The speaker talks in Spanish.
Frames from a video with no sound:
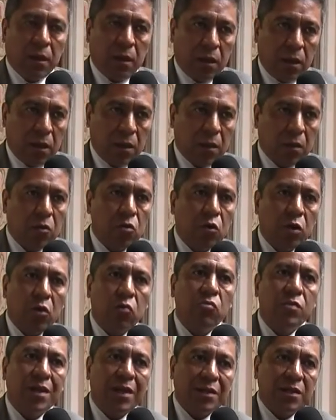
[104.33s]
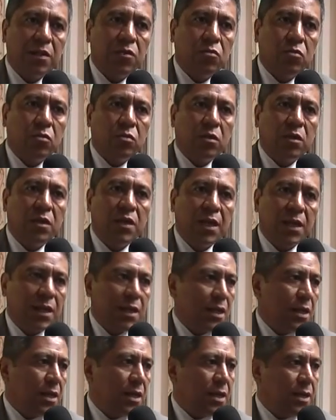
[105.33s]
Eh, yo creo que una actitud
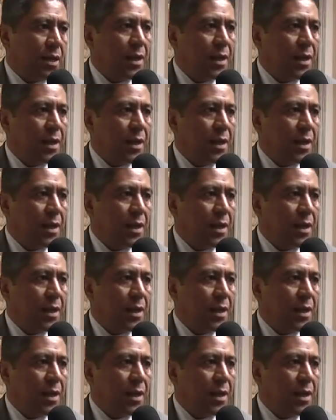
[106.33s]
llena